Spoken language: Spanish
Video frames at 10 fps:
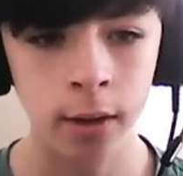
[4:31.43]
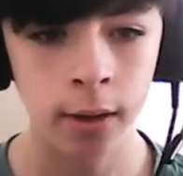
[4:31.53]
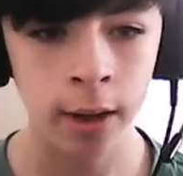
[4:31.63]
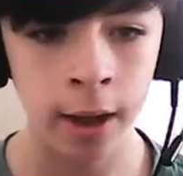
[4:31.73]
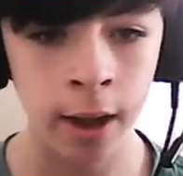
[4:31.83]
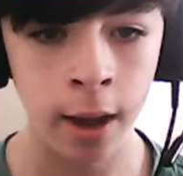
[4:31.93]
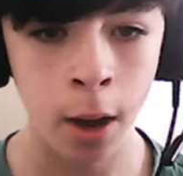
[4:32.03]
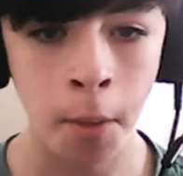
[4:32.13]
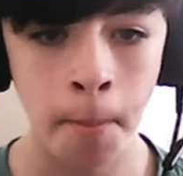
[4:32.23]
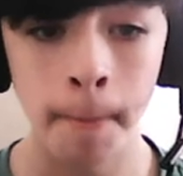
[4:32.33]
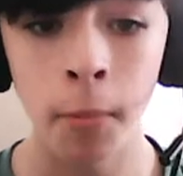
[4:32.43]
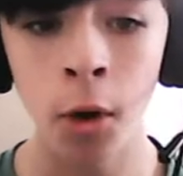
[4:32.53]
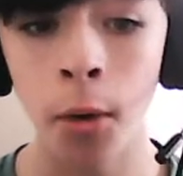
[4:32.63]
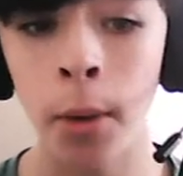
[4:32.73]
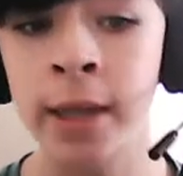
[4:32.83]
Em,
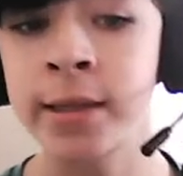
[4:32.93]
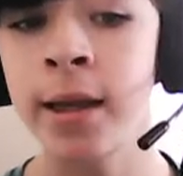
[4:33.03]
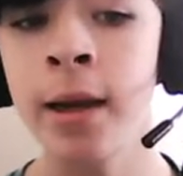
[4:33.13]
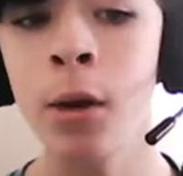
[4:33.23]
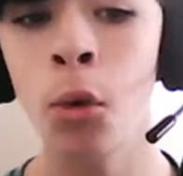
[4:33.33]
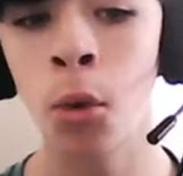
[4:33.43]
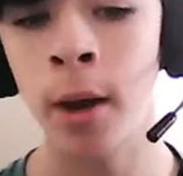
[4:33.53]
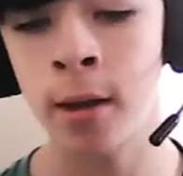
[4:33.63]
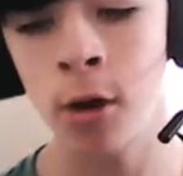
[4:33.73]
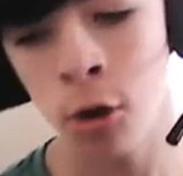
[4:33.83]
bueno, Brasil, Uruguay,